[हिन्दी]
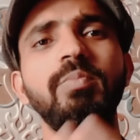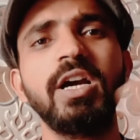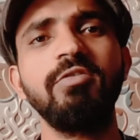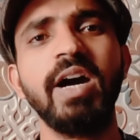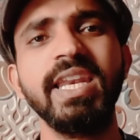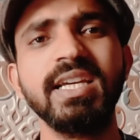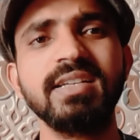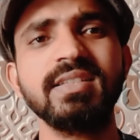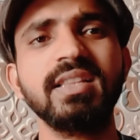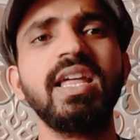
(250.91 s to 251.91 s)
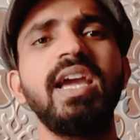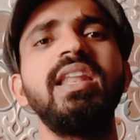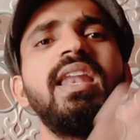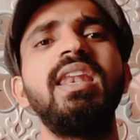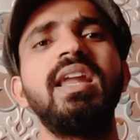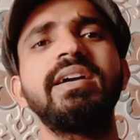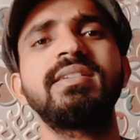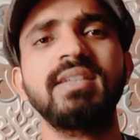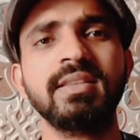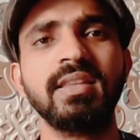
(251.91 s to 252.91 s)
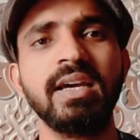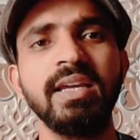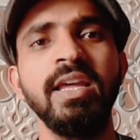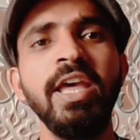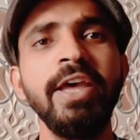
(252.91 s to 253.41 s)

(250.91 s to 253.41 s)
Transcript: भगवान कर सकता है ना अल्लाह कर सकता है